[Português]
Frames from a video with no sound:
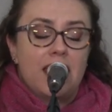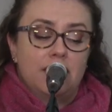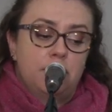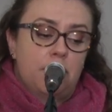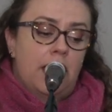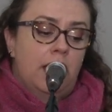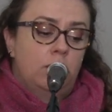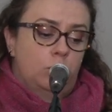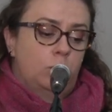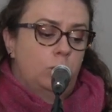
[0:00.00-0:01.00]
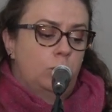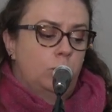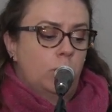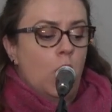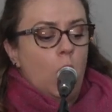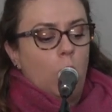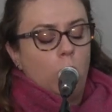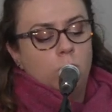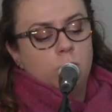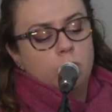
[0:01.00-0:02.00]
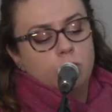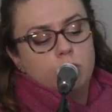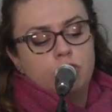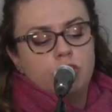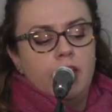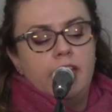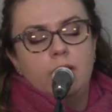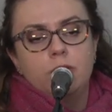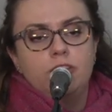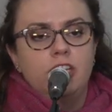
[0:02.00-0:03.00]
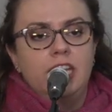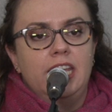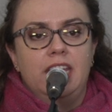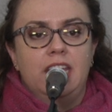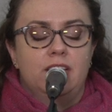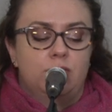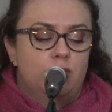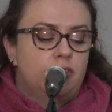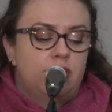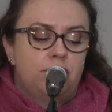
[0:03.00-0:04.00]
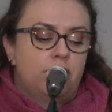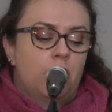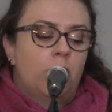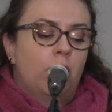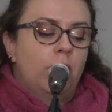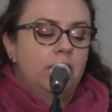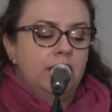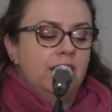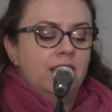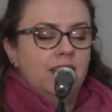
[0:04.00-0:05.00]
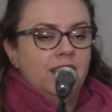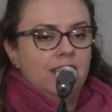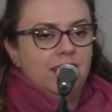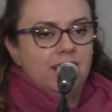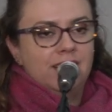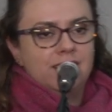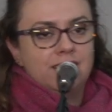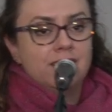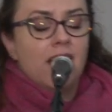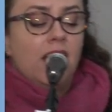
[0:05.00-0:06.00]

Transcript: Espero um mundo cheio de risos e flores